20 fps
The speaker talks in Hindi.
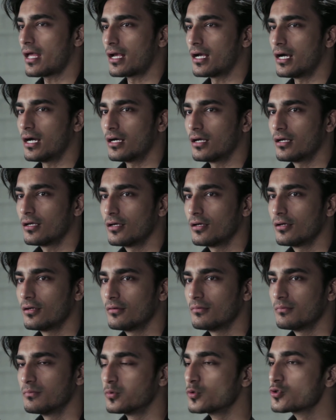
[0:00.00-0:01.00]
आएगा
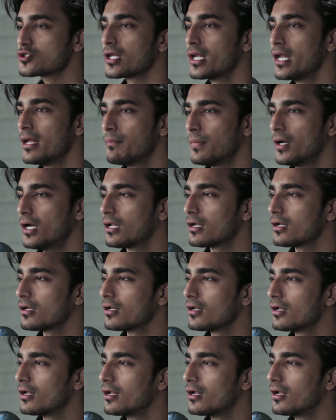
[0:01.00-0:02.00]
पूछने
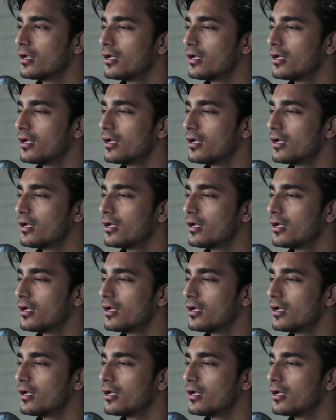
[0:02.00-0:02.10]
पर